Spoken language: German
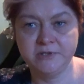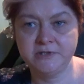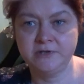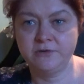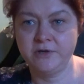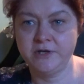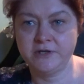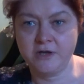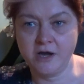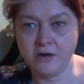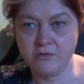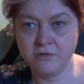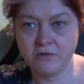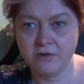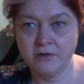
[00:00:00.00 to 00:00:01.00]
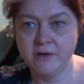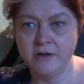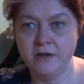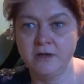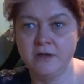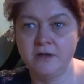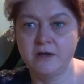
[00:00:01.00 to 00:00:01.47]
bitte euch auch,
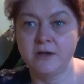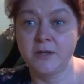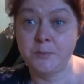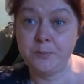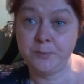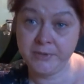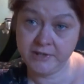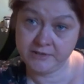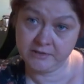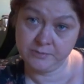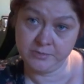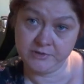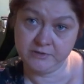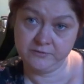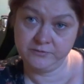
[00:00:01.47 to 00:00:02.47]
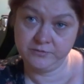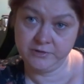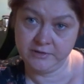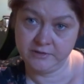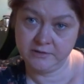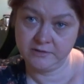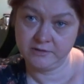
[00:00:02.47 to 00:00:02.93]
betet bitte für
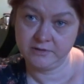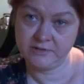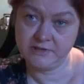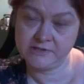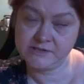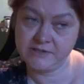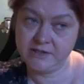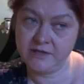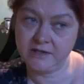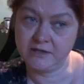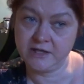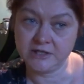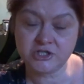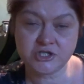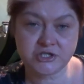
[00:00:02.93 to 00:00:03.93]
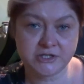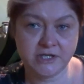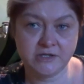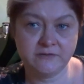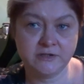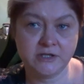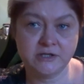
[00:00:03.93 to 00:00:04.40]
ihn, dass er ganz
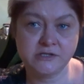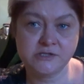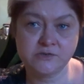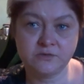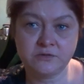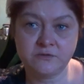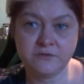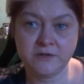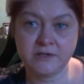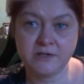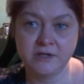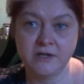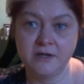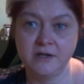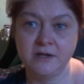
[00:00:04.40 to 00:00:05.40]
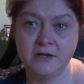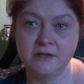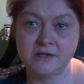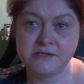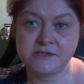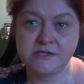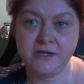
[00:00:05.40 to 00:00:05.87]
schnell wieder gesund wird,
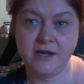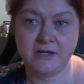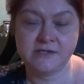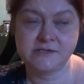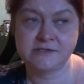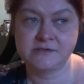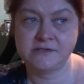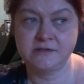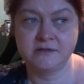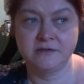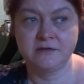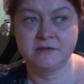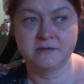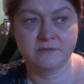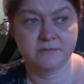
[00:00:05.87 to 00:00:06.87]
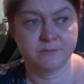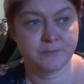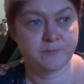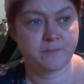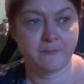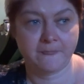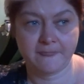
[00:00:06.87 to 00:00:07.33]
dass die Ärzte
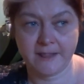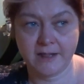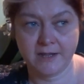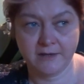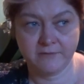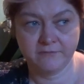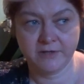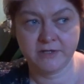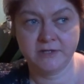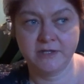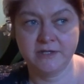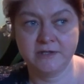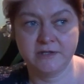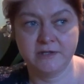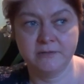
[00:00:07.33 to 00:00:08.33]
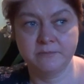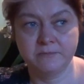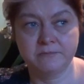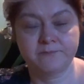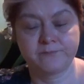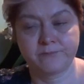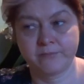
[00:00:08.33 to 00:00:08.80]
wirklich
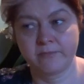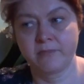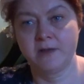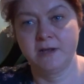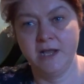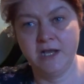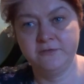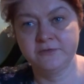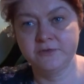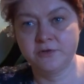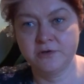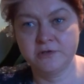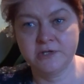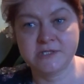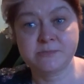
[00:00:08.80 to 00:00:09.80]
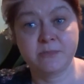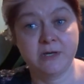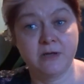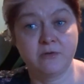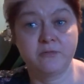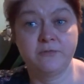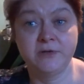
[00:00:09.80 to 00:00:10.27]
ihm helfen können,
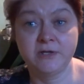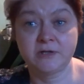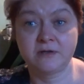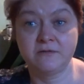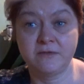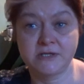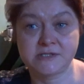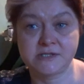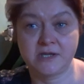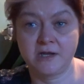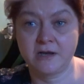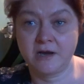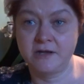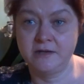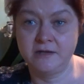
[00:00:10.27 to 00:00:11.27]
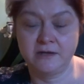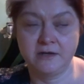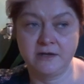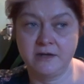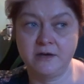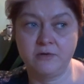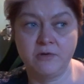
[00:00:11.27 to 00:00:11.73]
erstmal auch finden, was er äh,
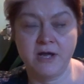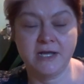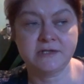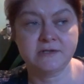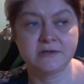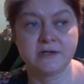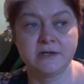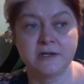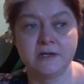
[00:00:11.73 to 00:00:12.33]
genau hat